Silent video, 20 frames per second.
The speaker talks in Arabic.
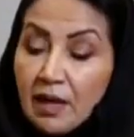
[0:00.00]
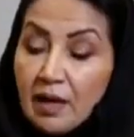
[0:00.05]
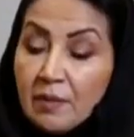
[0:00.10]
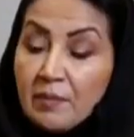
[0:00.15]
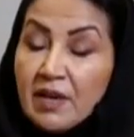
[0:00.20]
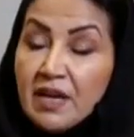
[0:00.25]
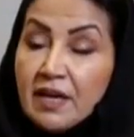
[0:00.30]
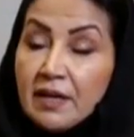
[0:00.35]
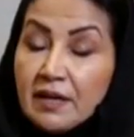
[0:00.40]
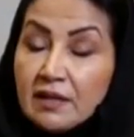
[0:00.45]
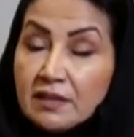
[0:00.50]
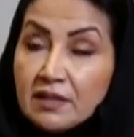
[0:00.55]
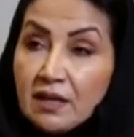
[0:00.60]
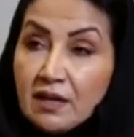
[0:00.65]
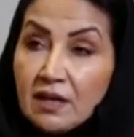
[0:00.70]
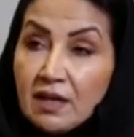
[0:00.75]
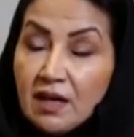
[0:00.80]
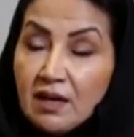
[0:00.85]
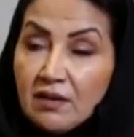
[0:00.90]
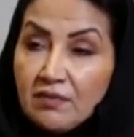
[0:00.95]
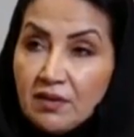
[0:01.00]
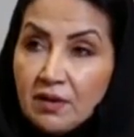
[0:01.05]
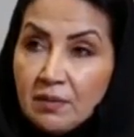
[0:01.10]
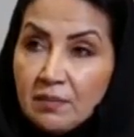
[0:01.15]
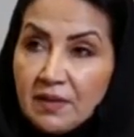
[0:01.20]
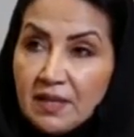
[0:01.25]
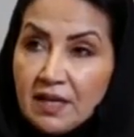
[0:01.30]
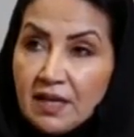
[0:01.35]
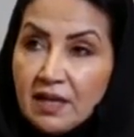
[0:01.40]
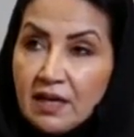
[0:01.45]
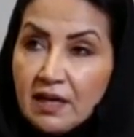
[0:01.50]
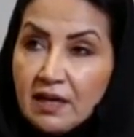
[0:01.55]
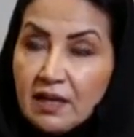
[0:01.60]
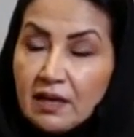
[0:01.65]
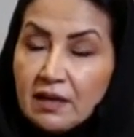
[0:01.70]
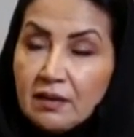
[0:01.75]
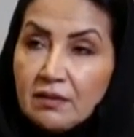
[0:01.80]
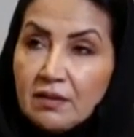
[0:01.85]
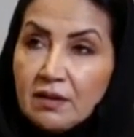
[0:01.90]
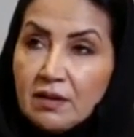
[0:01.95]
عملنا صراحة في
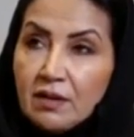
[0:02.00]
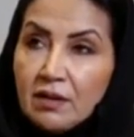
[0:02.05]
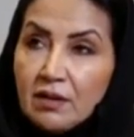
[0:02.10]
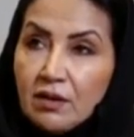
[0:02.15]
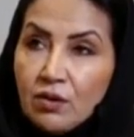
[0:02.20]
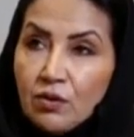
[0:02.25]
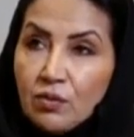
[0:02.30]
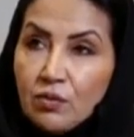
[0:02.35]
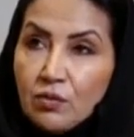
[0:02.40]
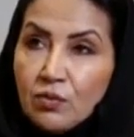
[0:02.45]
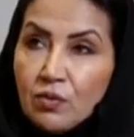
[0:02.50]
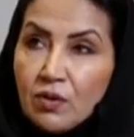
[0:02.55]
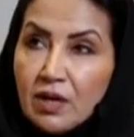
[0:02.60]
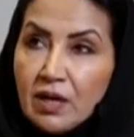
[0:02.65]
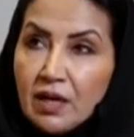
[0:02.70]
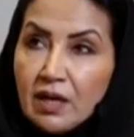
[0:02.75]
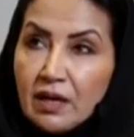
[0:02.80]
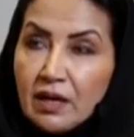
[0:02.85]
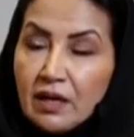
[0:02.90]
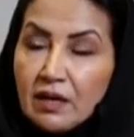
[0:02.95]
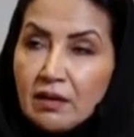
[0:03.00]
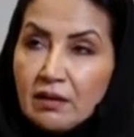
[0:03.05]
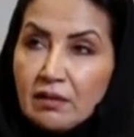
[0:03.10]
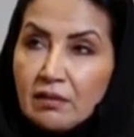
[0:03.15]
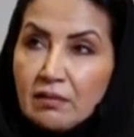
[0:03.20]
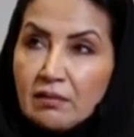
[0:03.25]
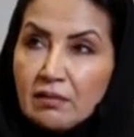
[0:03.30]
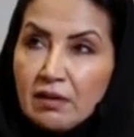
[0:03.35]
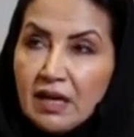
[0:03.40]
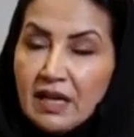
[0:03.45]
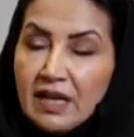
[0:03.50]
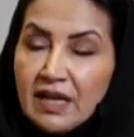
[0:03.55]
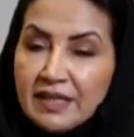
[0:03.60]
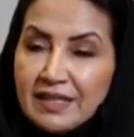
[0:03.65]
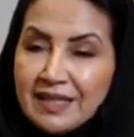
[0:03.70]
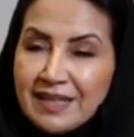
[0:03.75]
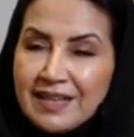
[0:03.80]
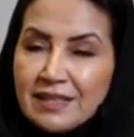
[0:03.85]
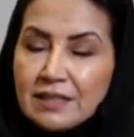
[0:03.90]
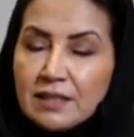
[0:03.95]
البداية وعلى
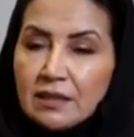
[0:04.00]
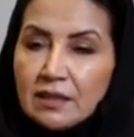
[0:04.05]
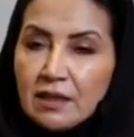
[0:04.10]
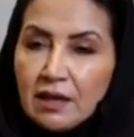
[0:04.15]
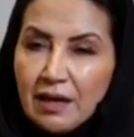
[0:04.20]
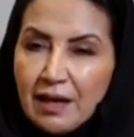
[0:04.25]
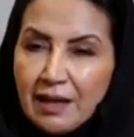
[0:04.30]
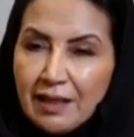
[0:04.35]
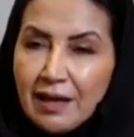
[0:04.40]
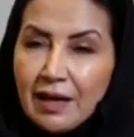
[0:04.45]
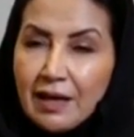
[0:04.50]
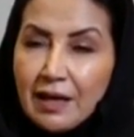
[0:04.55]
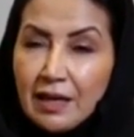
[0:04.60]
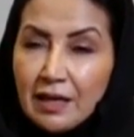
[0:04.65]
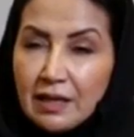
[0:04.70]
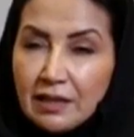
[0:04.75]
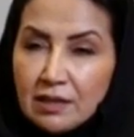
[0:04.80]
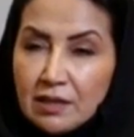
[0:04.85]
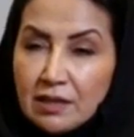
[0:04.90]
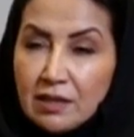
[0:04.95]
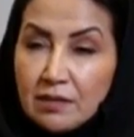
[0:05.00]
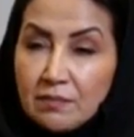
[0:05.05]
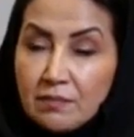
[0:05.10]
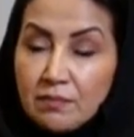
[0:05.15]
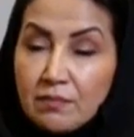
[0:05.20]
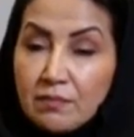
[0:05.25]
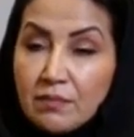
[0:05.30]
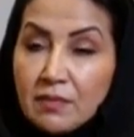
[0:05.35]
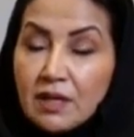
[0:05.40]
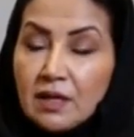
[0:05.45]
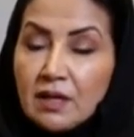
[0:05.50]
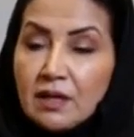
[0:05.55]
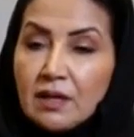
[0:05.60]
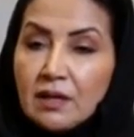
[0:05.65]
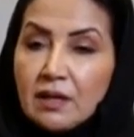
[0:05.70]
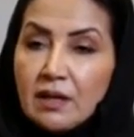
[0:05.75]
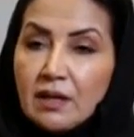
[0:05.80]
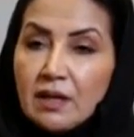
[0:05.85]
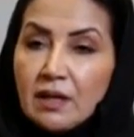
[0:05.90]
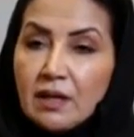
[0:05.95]
دراسة القضايا اللي تهم
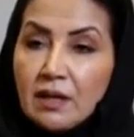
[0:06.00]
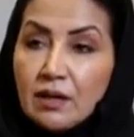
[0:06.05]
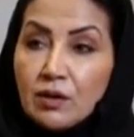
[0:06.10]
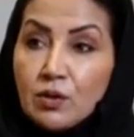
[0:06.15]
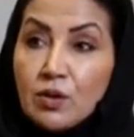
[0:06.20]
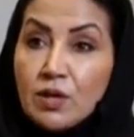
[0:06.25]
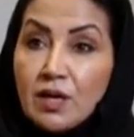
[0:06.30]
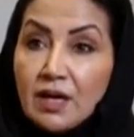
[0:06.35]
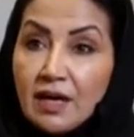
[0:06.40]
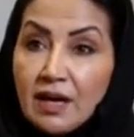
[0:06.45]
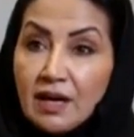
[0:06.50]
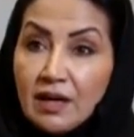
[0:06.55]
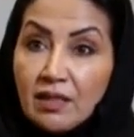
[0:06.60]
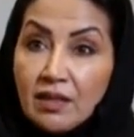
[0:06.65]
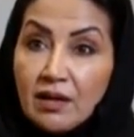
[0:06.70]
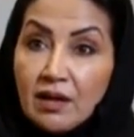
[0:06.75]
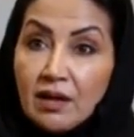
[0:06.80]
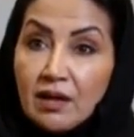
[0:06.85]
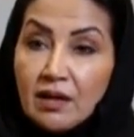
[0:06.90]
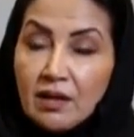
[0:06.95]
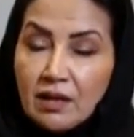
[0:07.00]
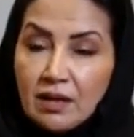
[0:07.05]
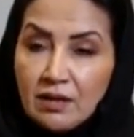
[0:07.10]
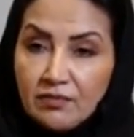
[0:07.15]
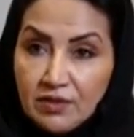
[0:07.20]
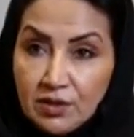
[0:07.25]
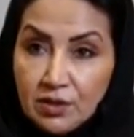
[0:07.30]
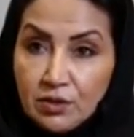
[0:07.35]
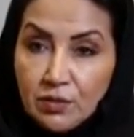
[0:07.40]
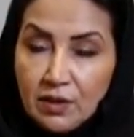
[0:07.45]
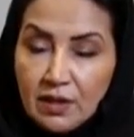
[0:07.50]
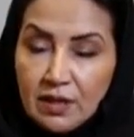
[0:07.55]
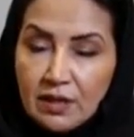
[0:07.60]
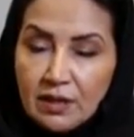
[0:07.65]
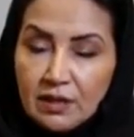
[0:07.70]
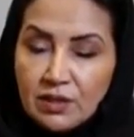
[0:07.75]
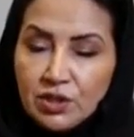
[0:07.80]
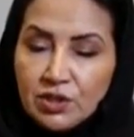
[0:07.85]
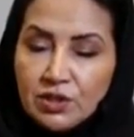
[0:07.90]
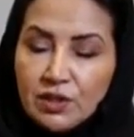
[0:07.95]
آه، كل الأعضاء في الدول
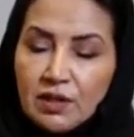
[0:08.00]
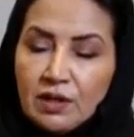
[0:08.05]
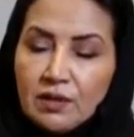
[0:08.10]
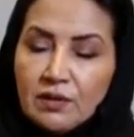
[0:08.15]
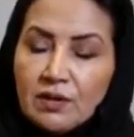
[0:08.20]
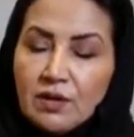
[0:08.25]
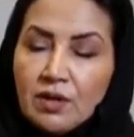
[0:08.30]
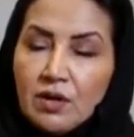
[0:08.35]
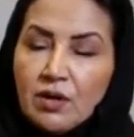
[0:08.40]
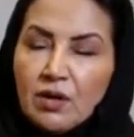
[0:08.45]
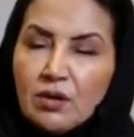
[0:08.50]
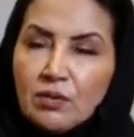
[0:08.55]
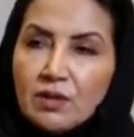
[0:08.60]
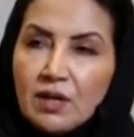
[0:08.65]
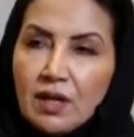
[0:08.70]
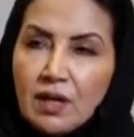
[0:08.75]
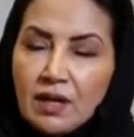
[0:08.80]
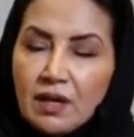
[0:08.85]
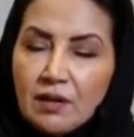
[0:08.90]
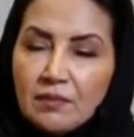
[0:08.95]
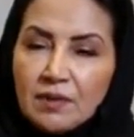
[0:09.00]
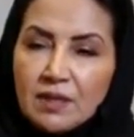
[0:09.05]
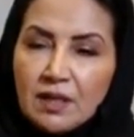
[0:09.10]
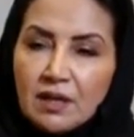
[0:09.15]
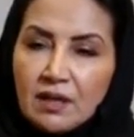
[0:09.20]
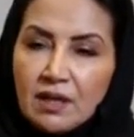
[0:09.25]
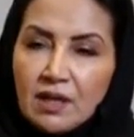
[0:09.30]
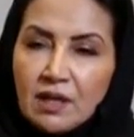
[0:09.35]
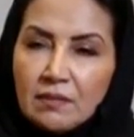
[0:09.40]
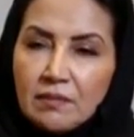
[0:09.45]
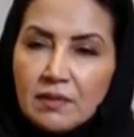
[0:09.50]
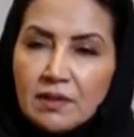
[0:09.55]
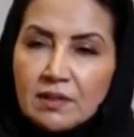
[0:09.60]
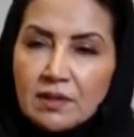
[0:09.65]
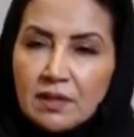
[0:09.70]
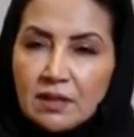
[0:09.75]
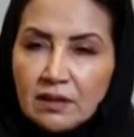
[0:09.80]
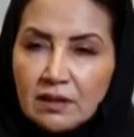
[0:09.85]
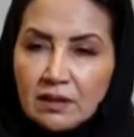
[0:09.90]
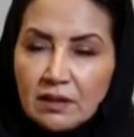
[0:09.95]
العشرين طلعنا بتقريبا
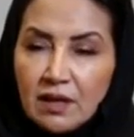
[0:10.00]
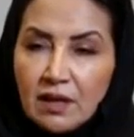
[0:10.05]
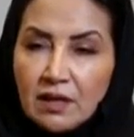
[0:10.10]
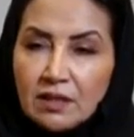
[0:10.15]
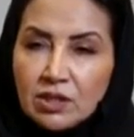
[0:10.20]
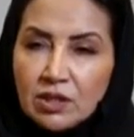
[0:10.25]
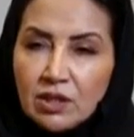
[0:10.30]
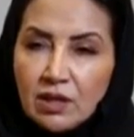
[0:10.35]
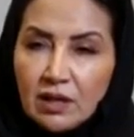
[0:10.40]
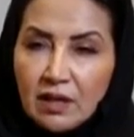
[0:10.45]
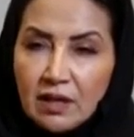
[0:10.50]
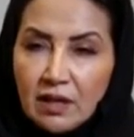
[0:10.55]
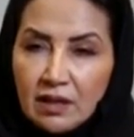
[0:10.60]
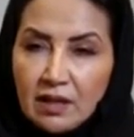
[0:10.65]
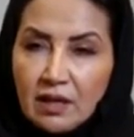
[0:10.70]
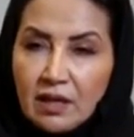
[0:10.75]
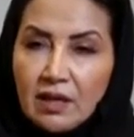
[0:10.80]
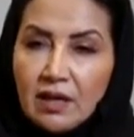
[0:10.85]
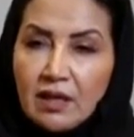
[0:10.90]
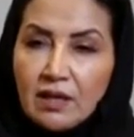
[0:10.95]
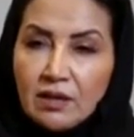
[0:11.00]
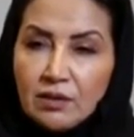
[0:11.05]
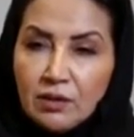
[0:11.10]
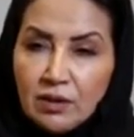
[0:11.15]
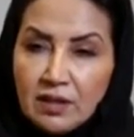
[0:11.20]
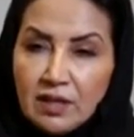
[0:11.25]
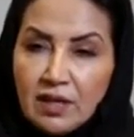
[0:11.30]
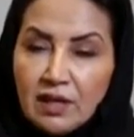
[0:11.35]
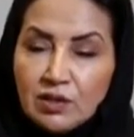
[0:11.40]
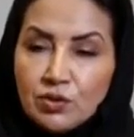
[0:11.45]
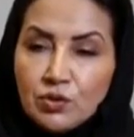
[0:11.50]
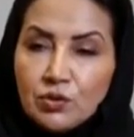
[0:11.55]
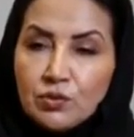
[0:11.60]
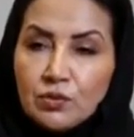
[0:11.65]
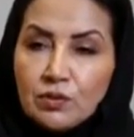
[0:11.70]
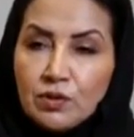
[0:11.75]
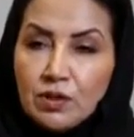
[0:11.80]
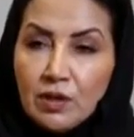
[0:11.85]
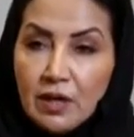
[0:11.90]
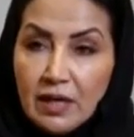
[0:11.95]
16 قضية
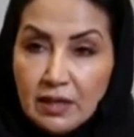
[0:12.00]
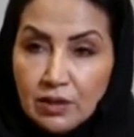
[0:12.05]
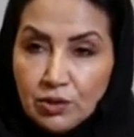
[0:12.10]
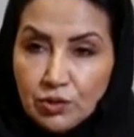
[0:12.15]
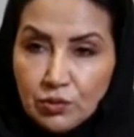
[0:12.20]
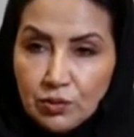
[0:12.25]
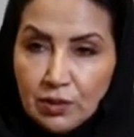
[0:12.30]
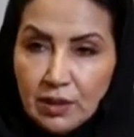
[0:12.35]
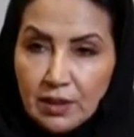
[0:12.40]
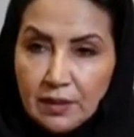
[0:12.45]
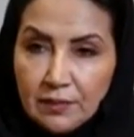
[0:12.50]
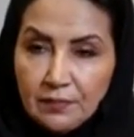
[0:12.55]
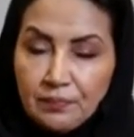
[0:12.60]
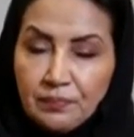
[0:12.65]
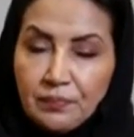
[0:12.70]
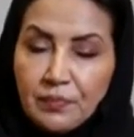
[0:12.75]
يحتاجون يعالجونها